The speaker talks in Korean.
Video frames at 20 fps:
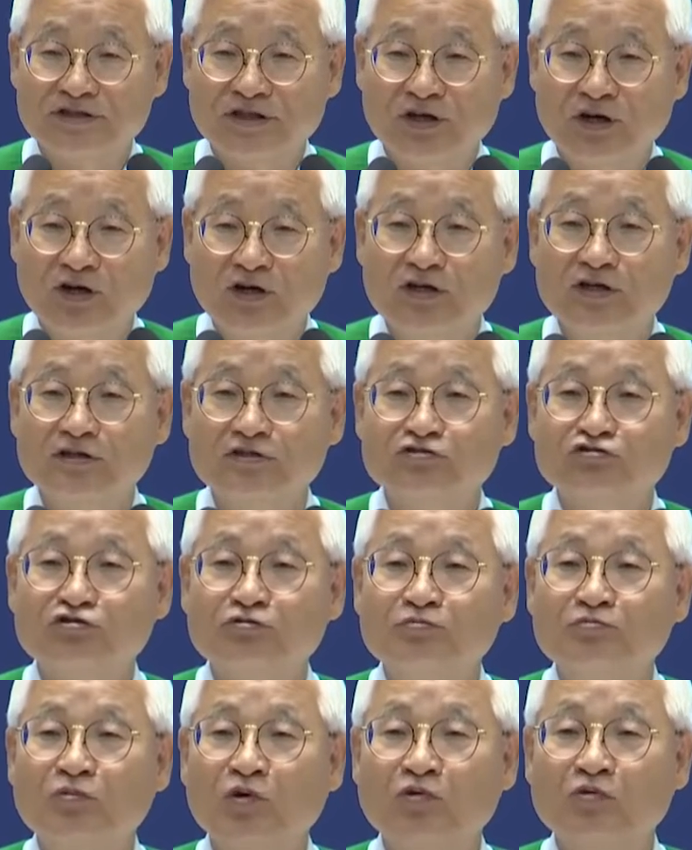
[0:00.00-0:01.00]
해보겠어요.
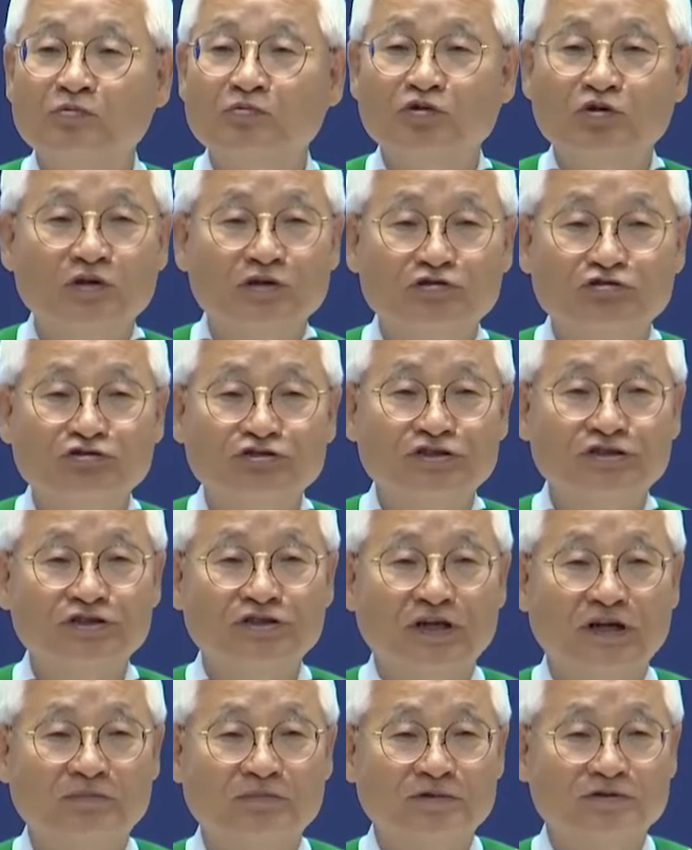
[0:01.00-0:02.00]
순복음 교회
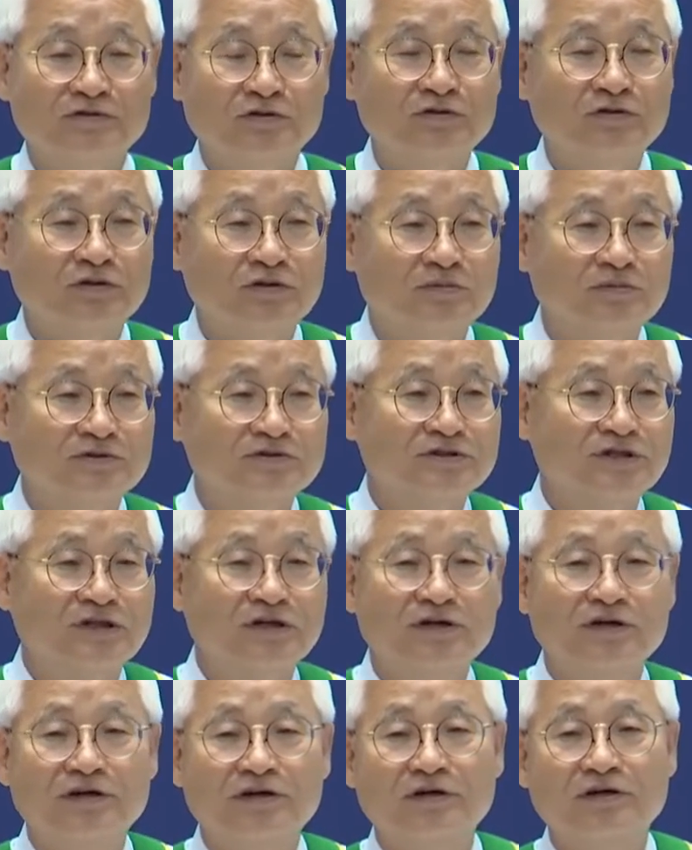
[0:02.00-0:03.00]
출신들 한번 손들어
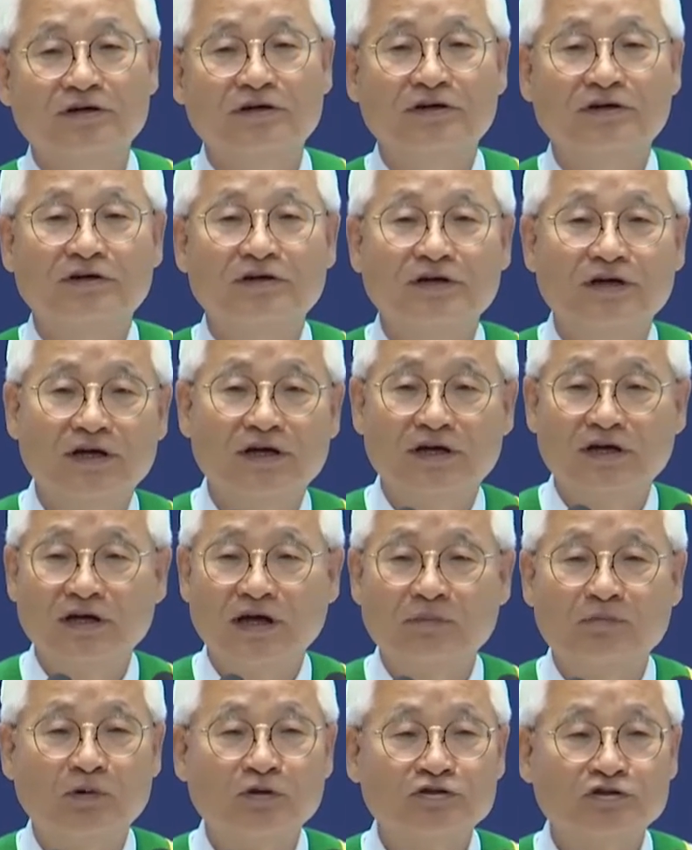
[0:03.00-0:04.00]
보세요. 예,
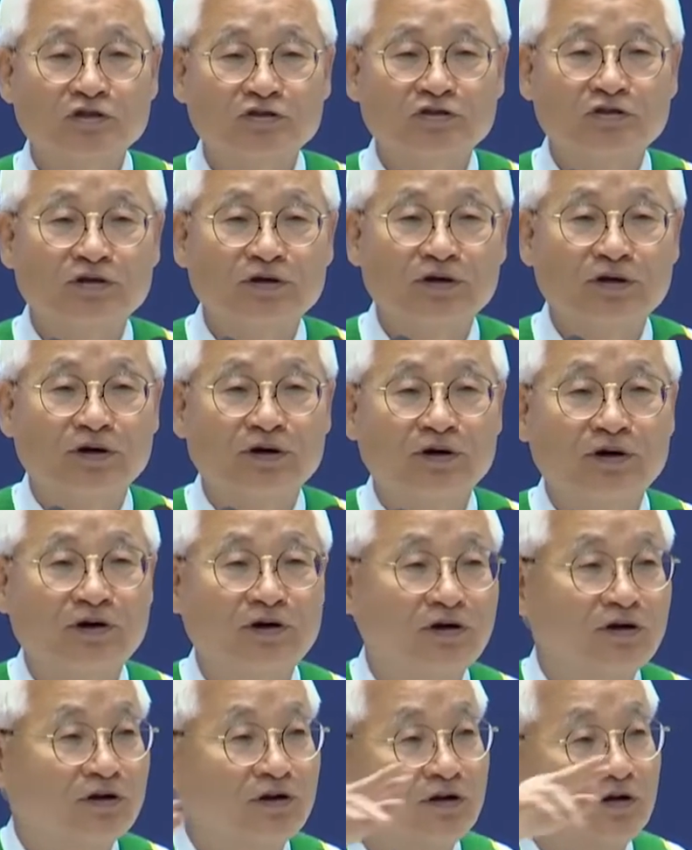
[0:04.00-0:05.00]
아 버쩍
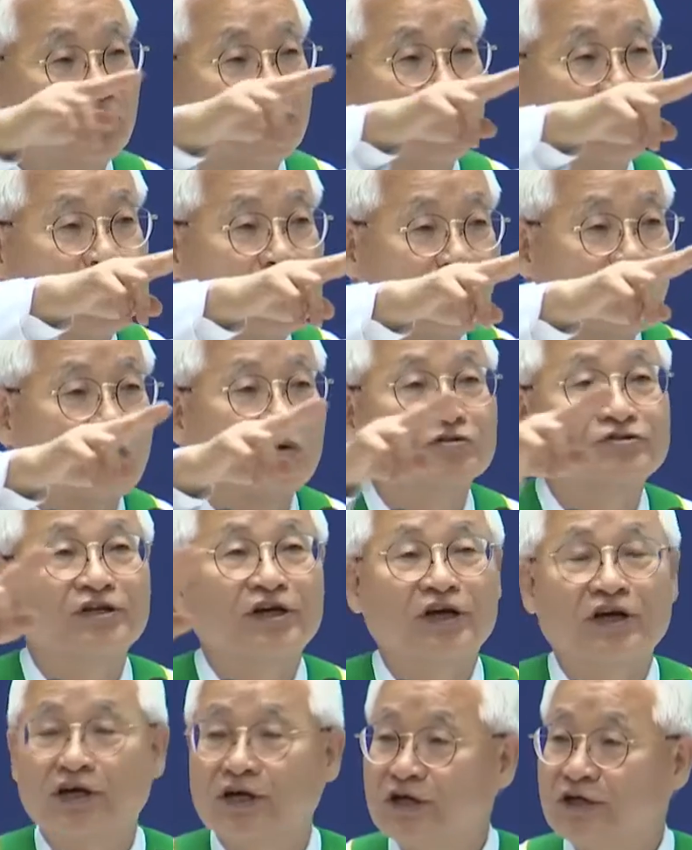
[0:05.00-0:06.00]
들어요. 예,
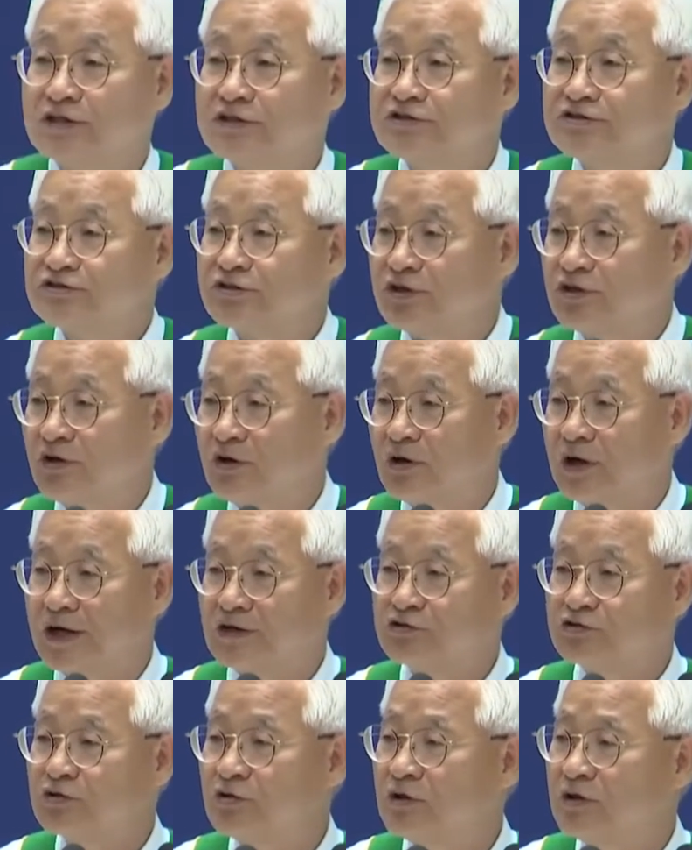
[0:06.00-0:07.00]
곳곳에 있어요.
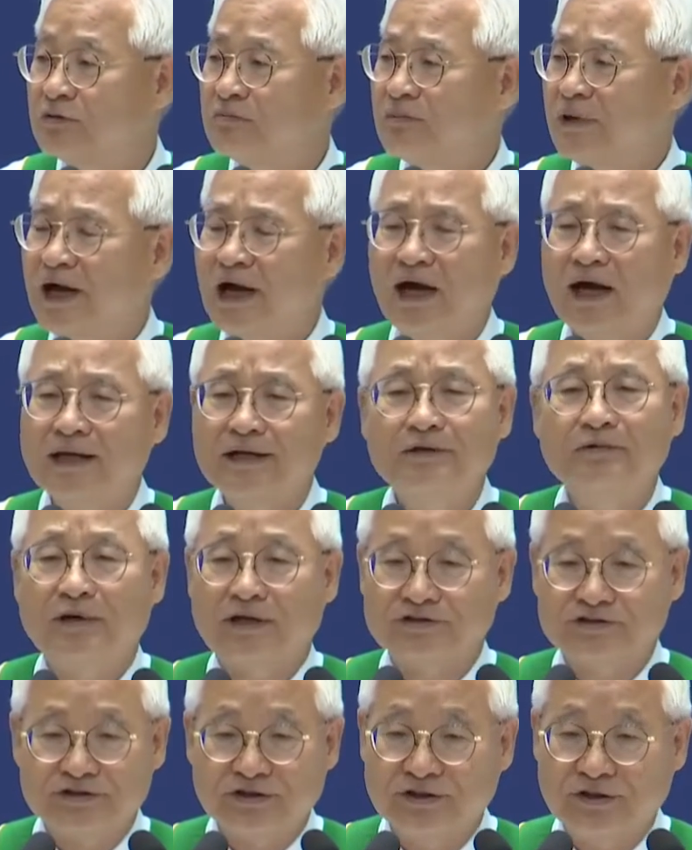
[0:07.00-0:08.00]
아주 많이
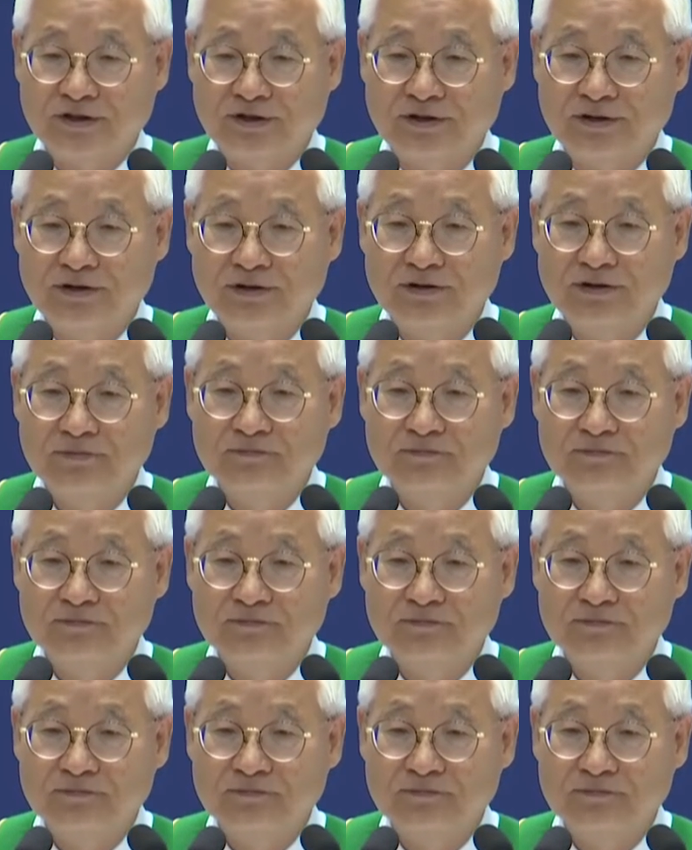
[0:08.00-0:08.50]
왔어요.